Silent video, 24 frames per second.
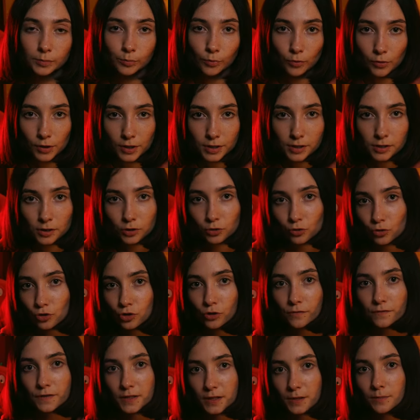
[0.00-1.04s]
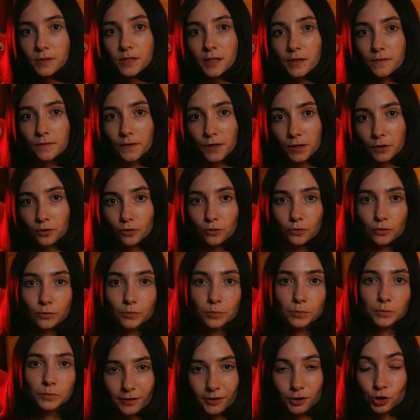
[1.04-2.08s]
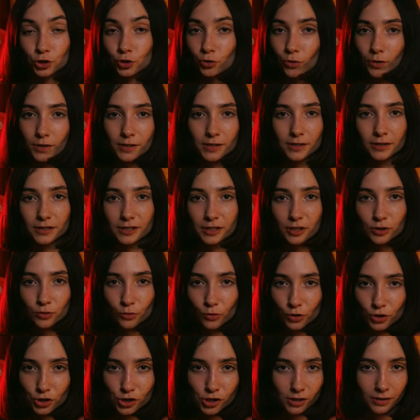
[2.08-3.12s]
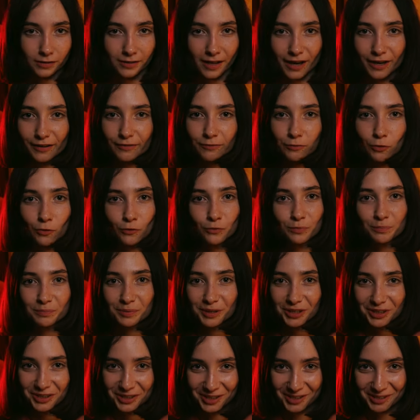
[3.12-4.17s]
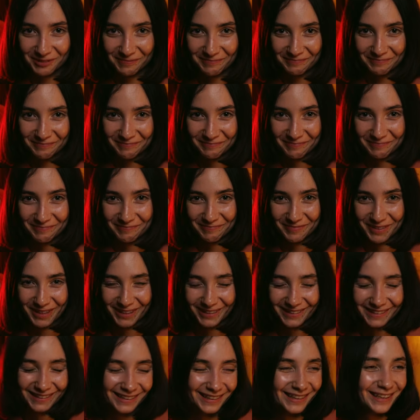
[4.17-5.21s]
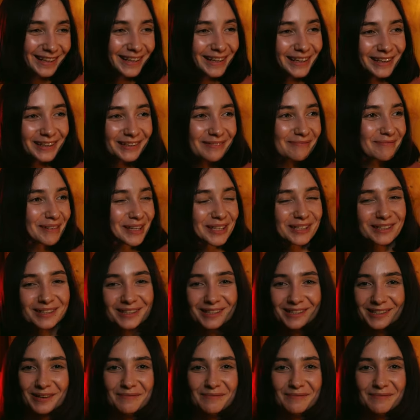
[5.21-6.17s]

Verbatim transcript: поиск, тоже всем советую это еще один источник Life of Pics. Простите,